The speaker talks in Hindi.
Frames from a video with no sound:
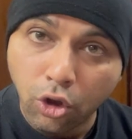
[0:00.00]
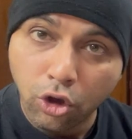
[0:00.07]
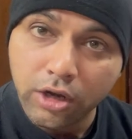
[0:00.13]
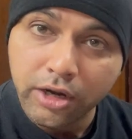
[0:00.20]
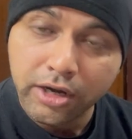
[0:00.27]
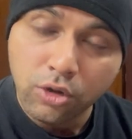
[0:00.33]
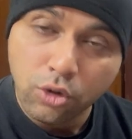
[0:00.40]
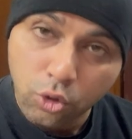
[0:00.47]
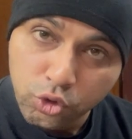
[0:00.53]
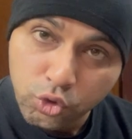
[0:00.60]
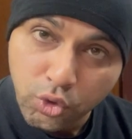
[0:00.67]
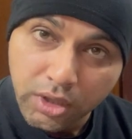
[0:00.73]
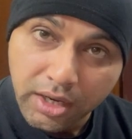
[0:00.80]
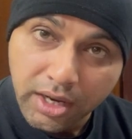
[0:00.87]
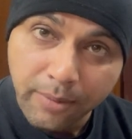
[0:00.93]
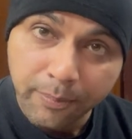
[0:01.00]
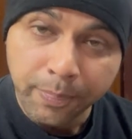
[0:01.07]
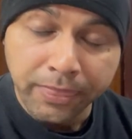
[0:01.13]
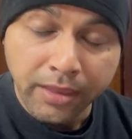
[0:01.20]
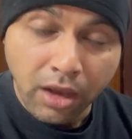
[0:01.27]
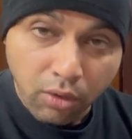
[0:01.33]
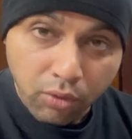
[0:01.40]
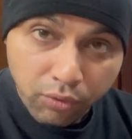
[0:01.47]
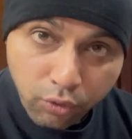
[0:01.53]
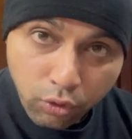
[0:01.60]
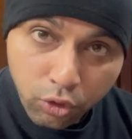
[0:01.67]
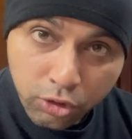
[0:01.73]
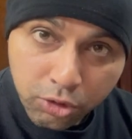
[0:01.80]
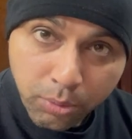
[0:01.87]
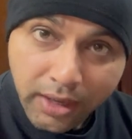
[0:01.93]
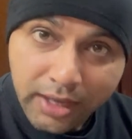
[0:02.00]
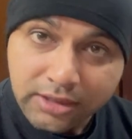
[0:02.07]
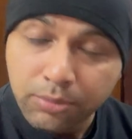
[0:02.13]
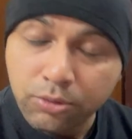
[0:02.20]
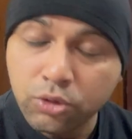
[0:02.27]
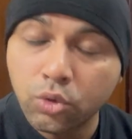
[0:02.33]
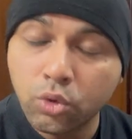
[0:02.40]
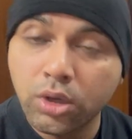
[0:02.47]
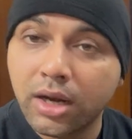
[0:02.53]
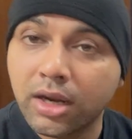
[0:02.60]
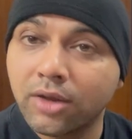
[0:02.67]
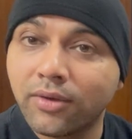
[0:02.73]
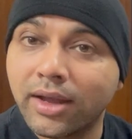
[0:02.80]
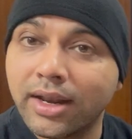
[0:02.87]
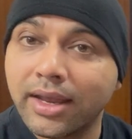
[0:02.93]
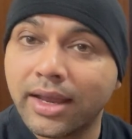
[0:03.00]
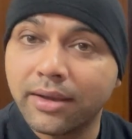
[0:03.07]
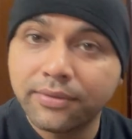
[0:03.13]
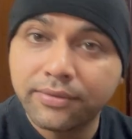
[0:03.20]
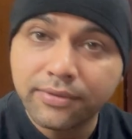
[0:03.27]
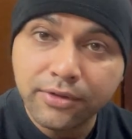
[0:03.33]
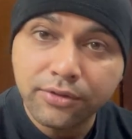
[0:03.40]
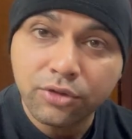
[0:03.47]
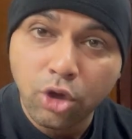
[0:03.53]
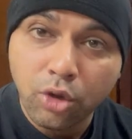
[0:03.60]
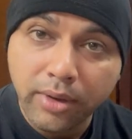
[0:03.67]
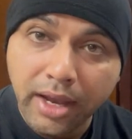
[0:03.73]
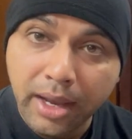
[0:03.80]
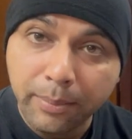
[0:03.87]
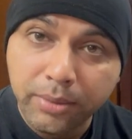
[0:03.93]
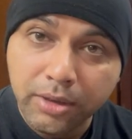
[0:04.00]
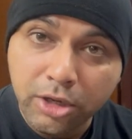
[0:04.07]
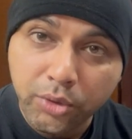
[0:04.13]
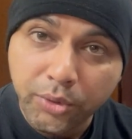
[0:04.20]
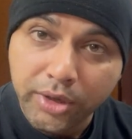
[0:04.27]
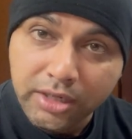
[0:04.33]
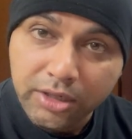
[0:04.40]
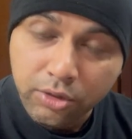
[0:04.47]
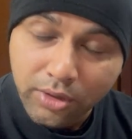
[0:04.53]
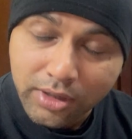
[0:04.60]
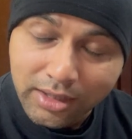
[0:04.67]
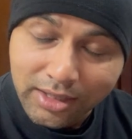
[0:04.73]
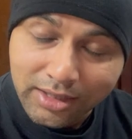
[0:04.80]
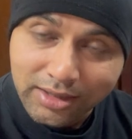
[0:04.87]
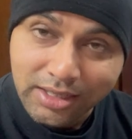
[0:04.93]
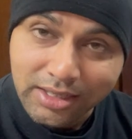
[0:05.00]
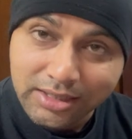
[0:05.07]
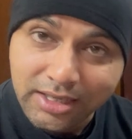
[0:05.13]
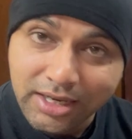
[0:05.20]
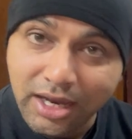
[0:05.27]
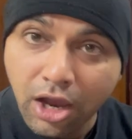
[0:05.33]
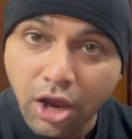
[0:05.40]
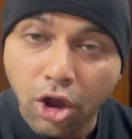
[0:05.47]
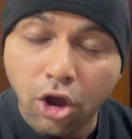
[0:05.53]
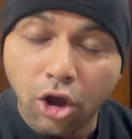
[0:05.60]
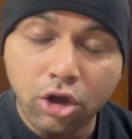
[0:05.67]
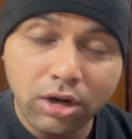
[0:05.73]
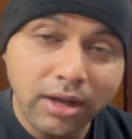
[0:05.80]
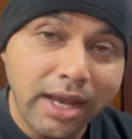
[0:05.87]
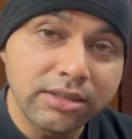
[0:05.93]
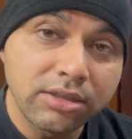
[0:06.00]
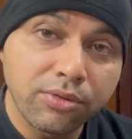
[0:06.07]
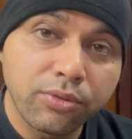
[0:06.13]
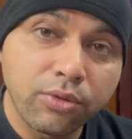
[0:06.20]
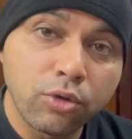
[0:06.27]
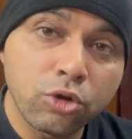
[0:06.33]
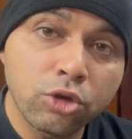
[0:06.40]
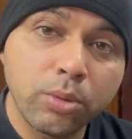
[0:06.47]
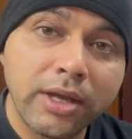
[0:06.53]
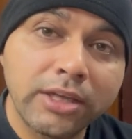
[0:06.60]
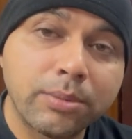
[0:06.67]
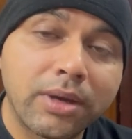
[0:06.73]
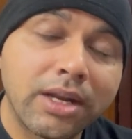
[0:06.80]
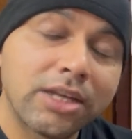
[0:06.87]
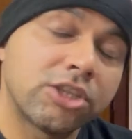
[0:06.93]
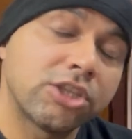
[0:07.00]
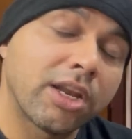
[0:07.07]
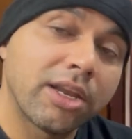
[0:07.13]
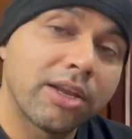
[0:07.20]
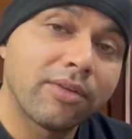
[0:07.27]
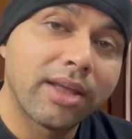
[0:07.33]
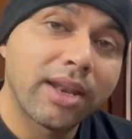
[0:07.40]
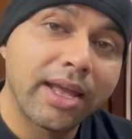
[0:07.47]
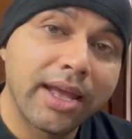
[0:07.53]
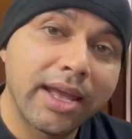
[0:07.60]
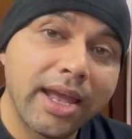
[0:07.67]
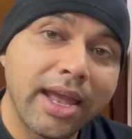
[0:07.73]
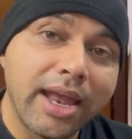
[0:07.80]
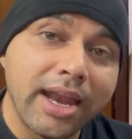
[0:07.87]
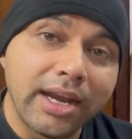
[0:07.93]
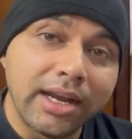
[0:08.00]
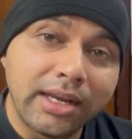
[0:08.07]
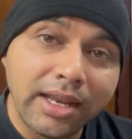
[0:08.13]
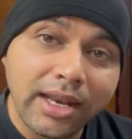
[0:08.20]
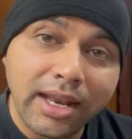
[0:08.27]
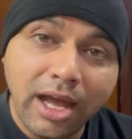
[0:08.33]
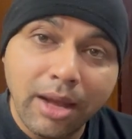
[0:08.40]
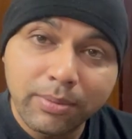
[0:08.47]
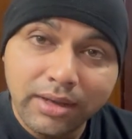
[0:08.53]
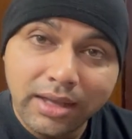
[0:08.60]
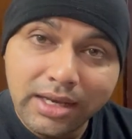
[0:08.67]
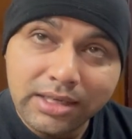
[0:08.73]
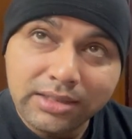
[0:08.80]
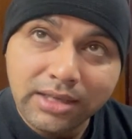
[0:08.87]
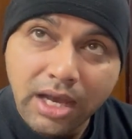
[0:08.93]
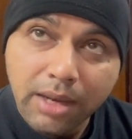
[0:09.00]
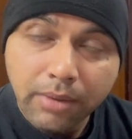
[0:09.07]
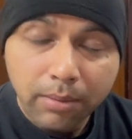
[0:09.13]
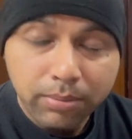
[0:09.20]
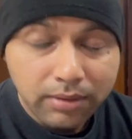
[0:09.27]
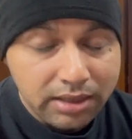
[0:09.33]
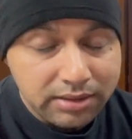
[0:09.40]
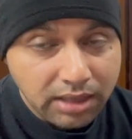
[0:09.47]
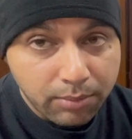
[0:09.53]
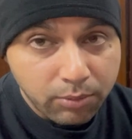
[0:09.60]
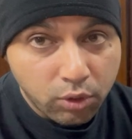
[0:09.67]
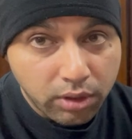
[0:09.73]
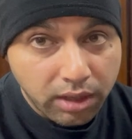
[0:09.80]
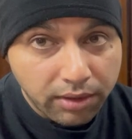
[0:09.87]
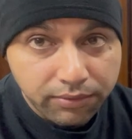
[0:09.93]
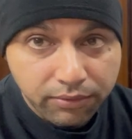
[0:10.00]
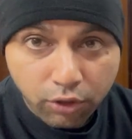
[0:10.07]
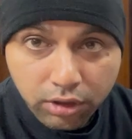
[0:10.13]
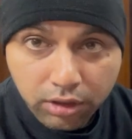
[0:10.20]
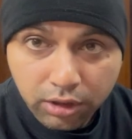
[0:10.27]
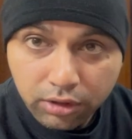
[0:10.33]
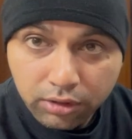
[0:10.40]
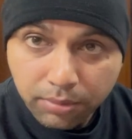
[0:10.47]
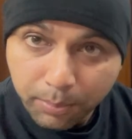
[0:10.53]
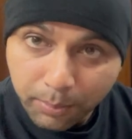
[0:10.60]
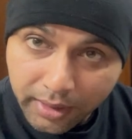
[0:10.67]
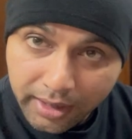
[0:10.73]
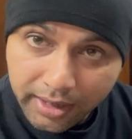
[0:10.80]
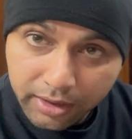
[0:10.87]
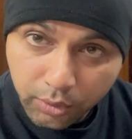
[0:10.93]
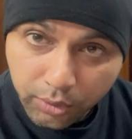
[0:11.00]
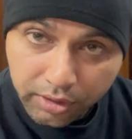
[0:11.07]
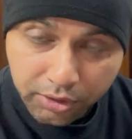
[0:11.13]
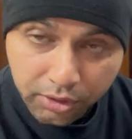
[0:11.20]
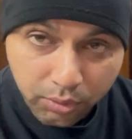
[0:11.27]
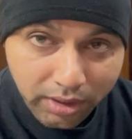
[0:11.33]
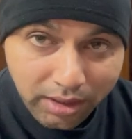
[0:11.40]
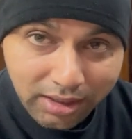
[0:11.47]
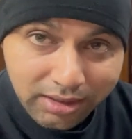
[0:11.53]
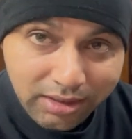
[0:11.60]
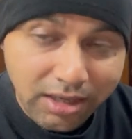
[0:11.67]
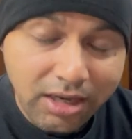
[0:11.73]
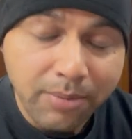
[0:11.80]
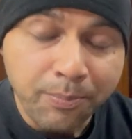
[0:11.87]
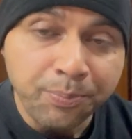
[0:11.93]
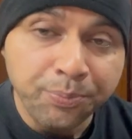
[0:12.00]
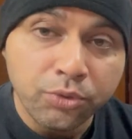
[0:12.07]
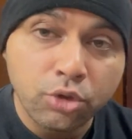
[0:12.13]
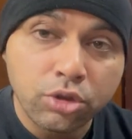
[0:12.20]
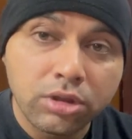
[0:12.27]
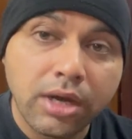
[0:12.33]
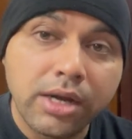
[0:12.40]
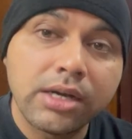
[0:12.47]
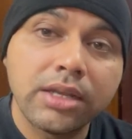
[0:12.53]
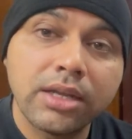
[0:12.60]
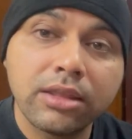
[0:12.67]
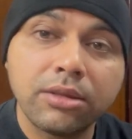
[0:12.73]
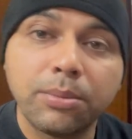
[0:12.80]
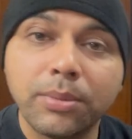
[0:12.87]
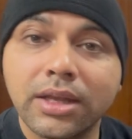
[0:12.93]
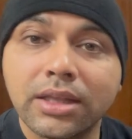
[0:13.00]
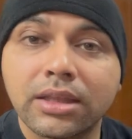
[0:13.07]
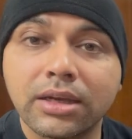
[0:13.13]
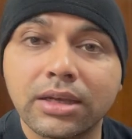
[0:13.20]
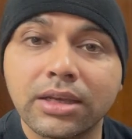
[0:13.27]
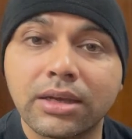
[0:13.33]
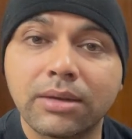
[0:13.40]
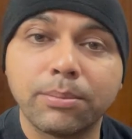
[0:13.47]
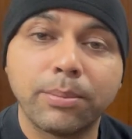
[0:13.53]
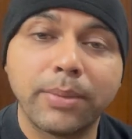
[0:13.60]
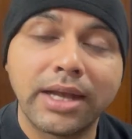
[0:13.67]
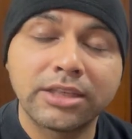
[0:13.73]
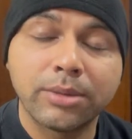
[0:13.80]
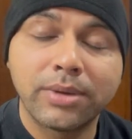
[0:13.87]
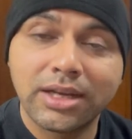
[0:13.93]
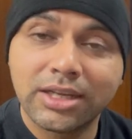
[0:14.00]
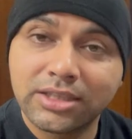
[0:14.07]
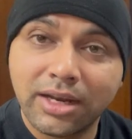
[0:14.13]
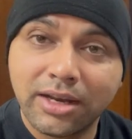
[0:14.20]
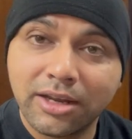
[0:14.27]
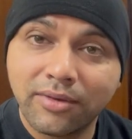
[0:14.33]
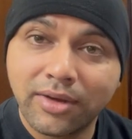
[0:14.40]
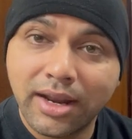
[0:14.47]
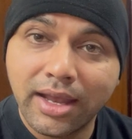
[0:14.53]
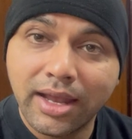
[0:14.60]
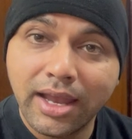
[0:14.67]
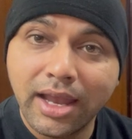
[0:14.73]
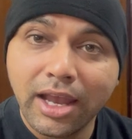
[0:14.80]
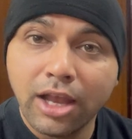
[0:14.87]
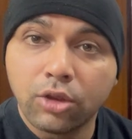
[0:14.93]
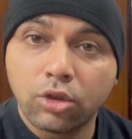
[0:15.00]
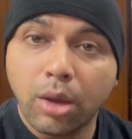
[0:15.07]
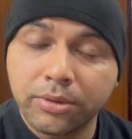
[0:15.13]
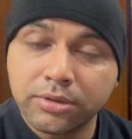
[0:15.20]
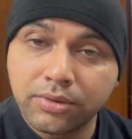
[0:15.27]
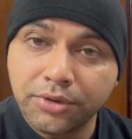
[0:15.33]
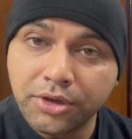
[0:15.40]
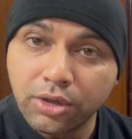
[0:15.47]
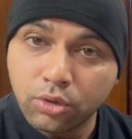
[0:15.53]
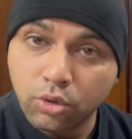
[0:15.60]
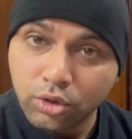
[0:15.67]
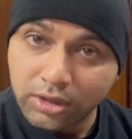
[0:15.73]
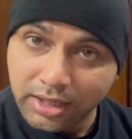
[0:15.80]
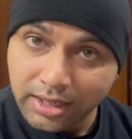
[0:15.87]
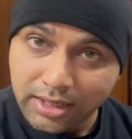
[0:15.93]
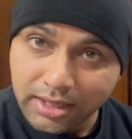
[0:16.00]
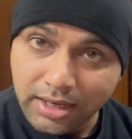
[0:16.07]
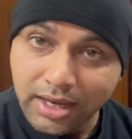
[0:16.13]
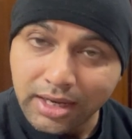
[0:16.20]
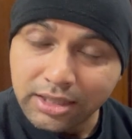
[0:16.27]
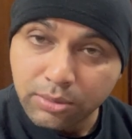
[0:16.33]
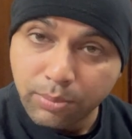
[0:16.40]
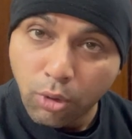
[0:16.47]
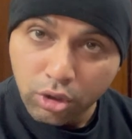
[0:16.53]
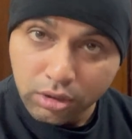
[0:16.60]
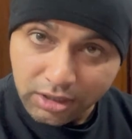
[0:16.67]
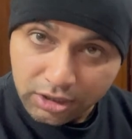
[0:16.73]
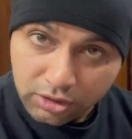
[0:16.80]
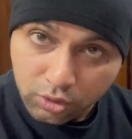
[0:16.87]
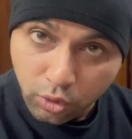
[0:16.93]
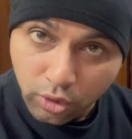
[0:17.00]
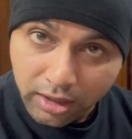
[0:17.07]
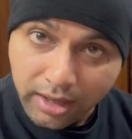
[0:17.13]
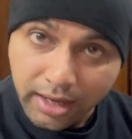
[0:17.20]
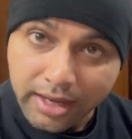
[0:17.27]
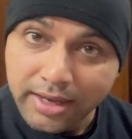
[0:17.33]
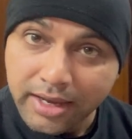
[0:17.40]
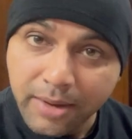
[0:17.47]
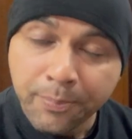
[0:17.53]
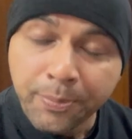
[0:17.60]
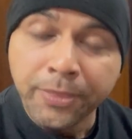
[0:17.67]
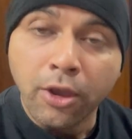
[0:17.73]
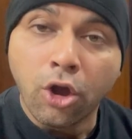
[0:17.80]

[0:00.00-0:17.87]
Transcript: ऑलरेडी हो चुके हैं फोर्थ बैच हम शुरू करने वाले हैं फिफ्थ ऑफ अप्रैल 2023 से और गाइस ये फोर्थ बैच हमारा चलने वाला है टिल आपका एग्जाम आपका एग्जाम होना है फोर्टीन मे 2023 तो थर्टींथ मे तक एक बैच हमारा चलने वाला है तो आप इस वीडियो को देखिए इस मॉक टेस्ट को लगाइए